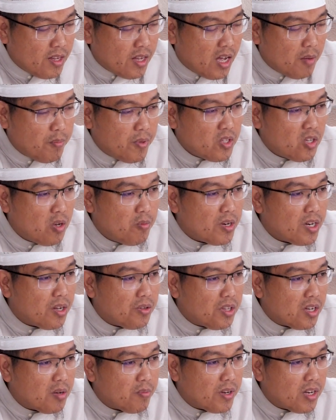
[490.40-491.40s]
Apa jawaban
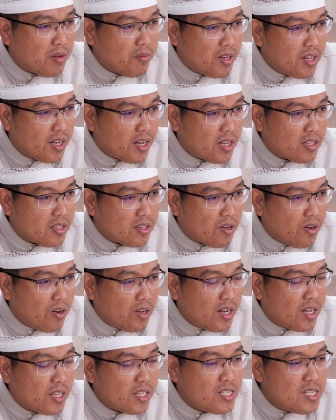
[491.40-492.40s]
Allah kepada malaikat?
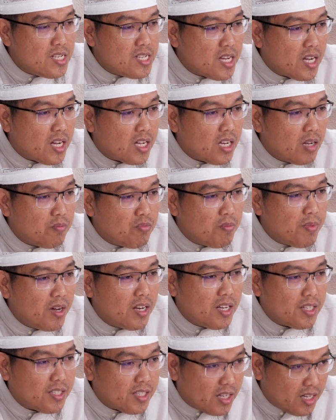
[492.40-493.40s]
Qala inni a'lamu ma
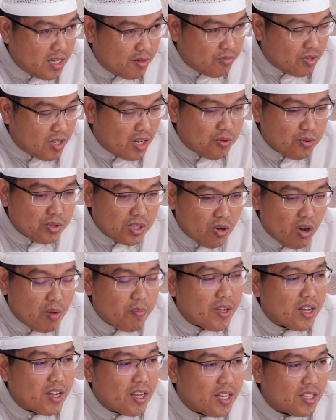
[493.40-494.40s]
la ta'lamun. Aku tahu
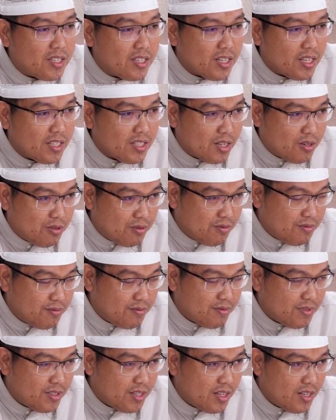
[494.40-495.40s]
apa yang kalian tidak tahu,
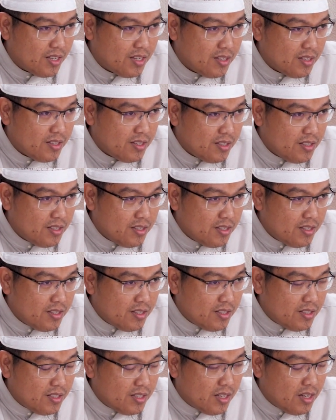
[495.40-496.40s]
ya.
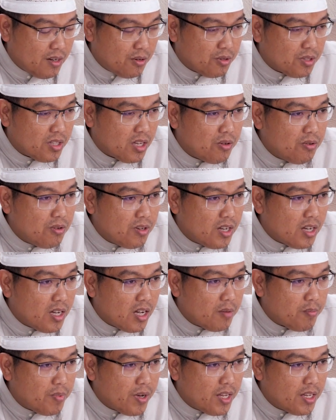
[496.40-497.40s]
Aku tahu
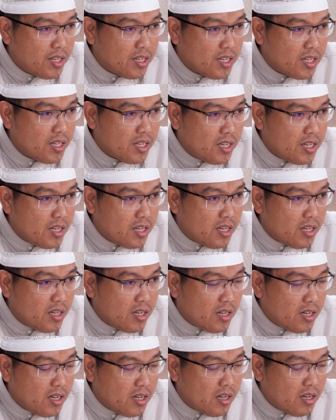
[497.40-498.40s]
apa yang
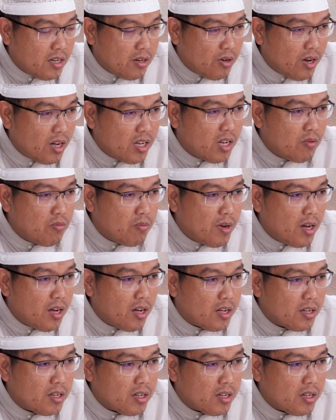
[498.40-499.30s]
uh, wa a'lamu ma